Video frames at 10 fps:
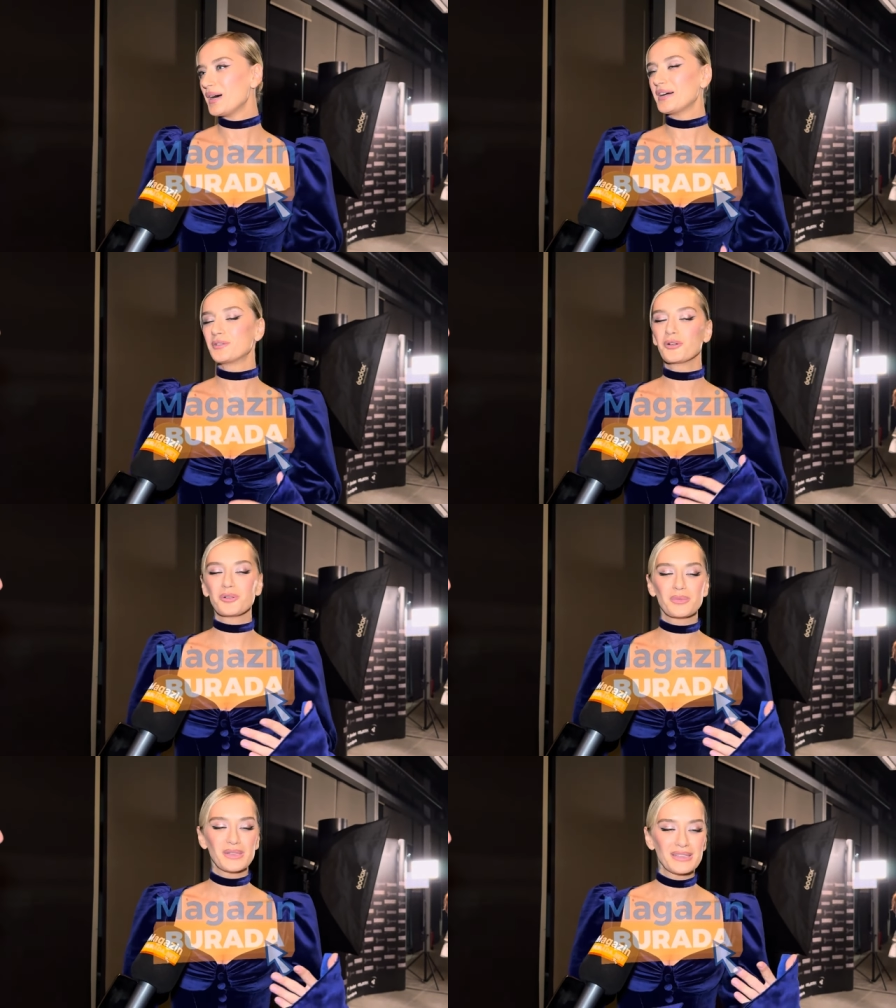Anne
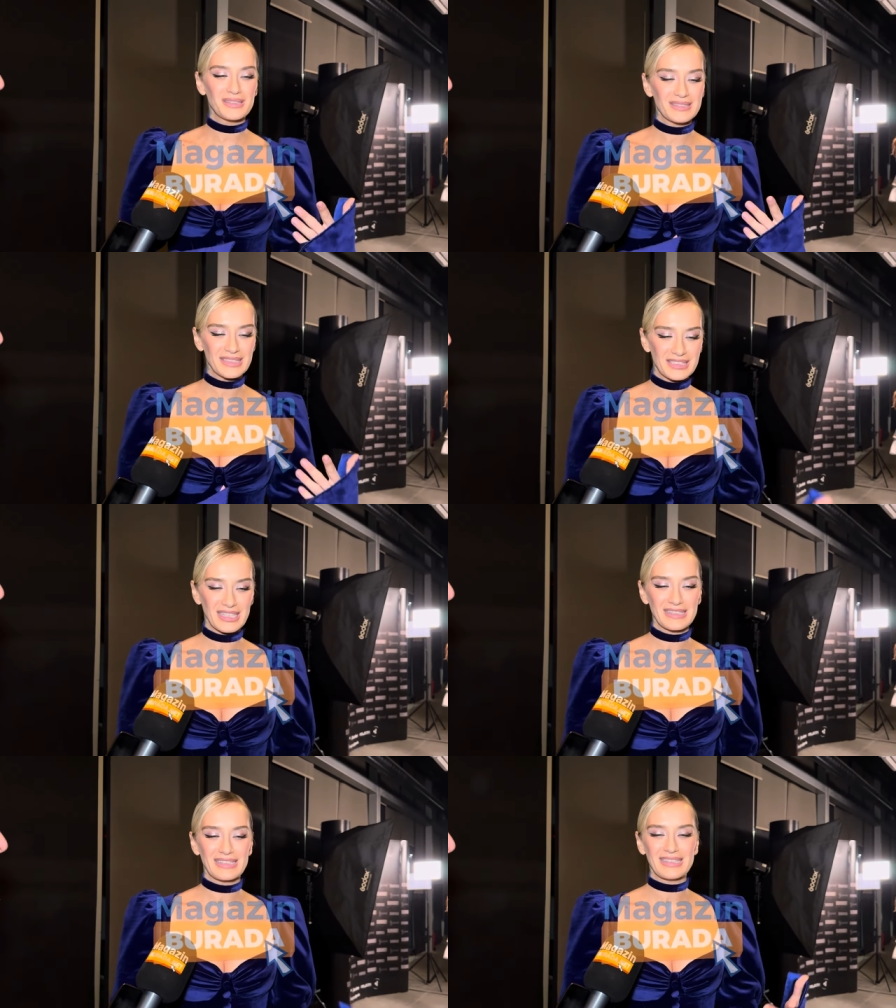olmayı
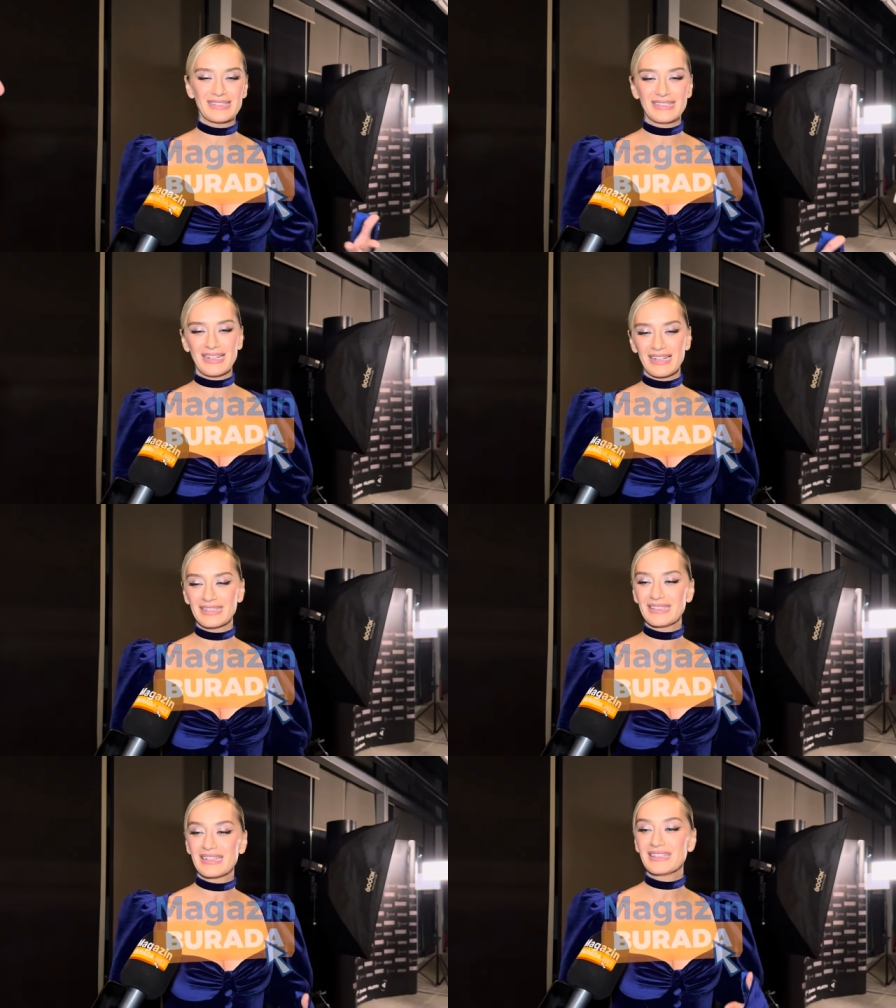seçenlere,
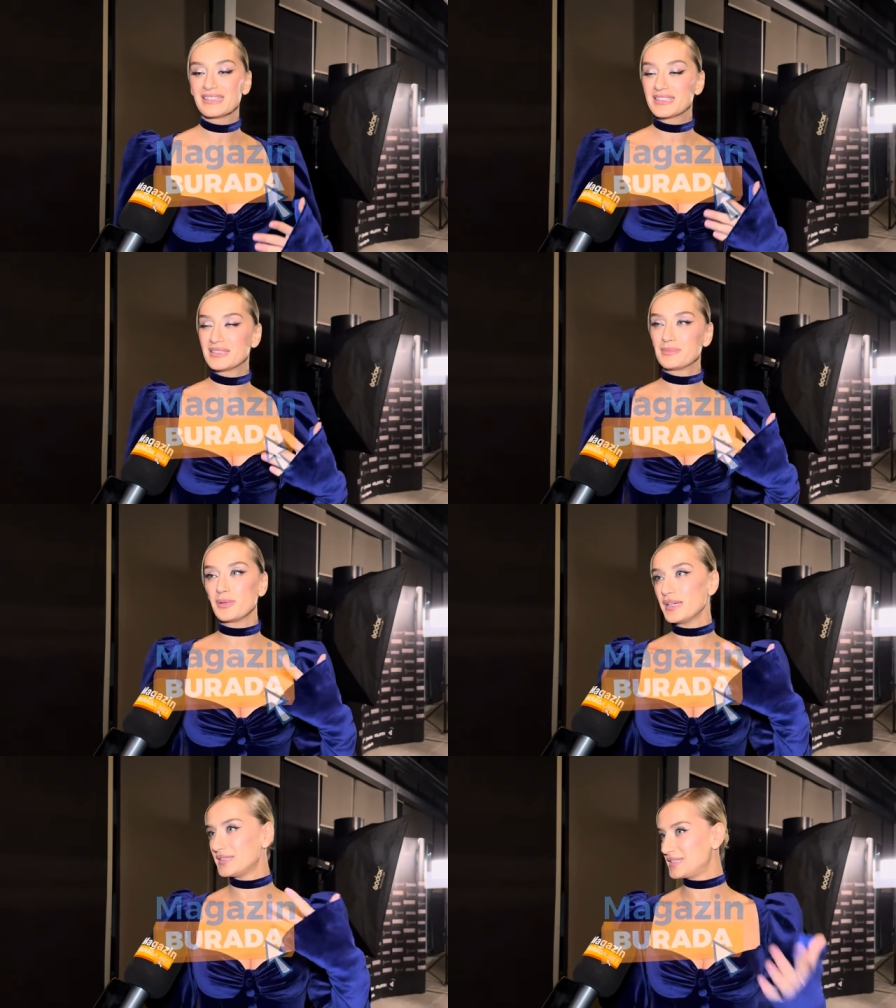dileyenlere nasıl
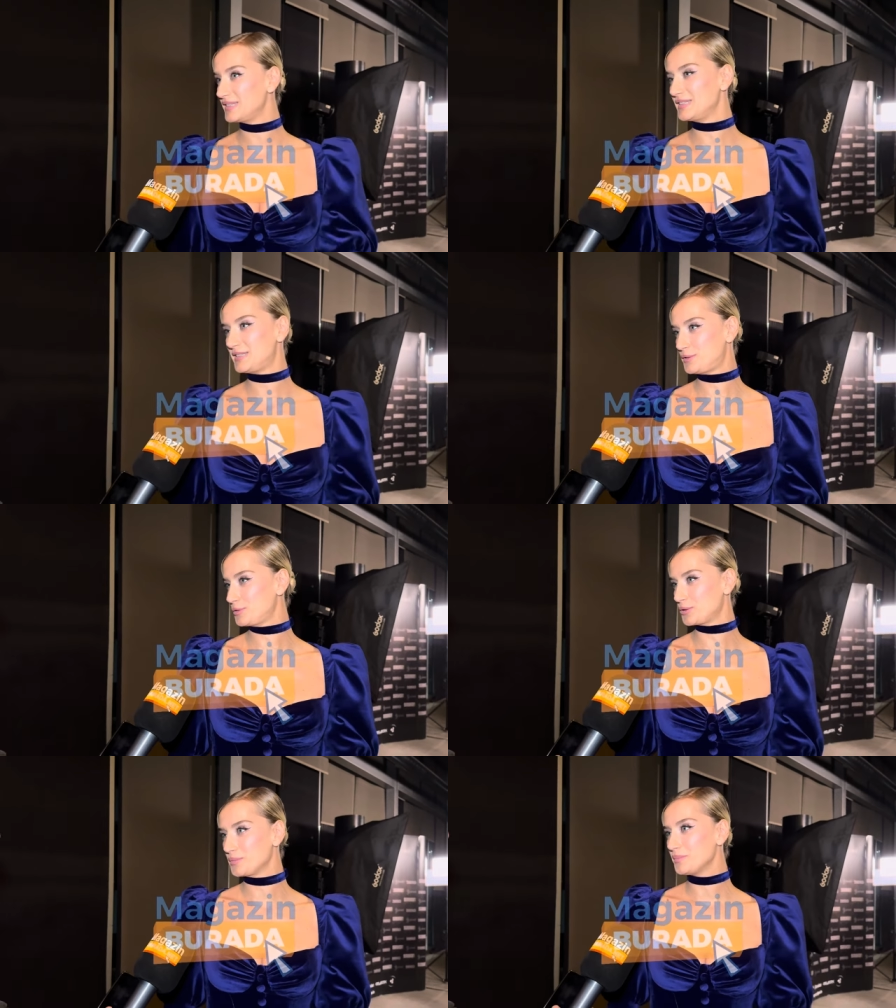etsin
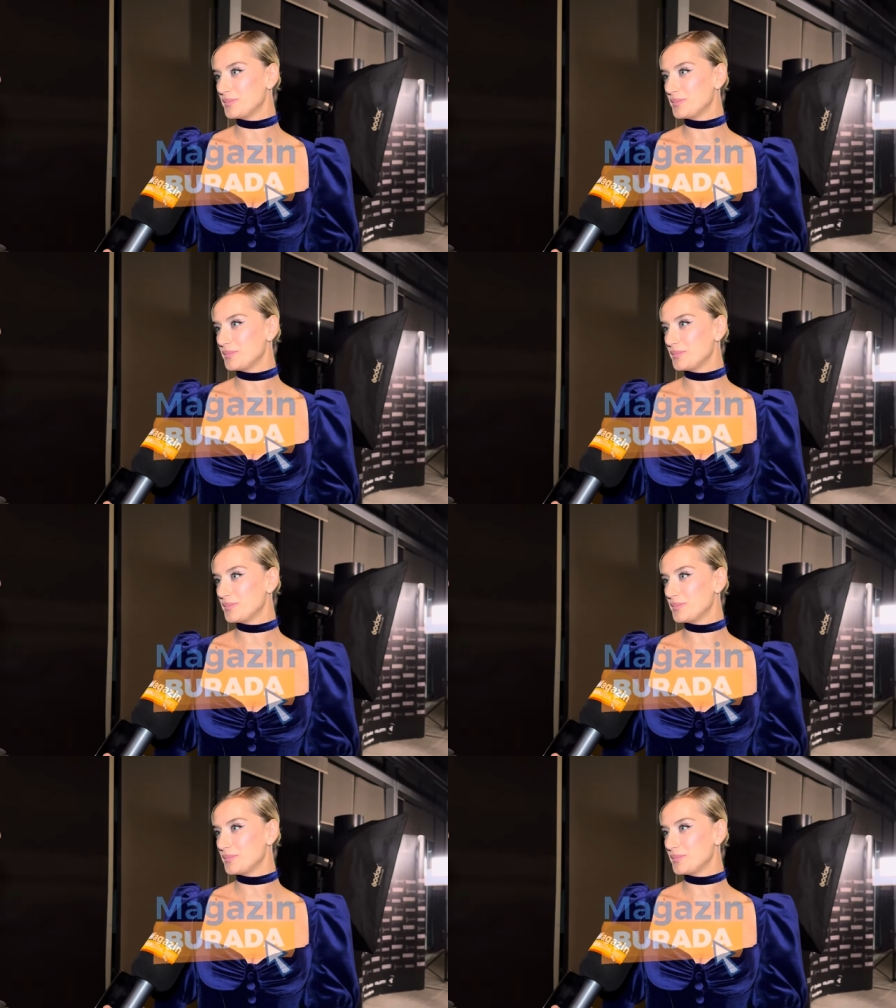istiyorum.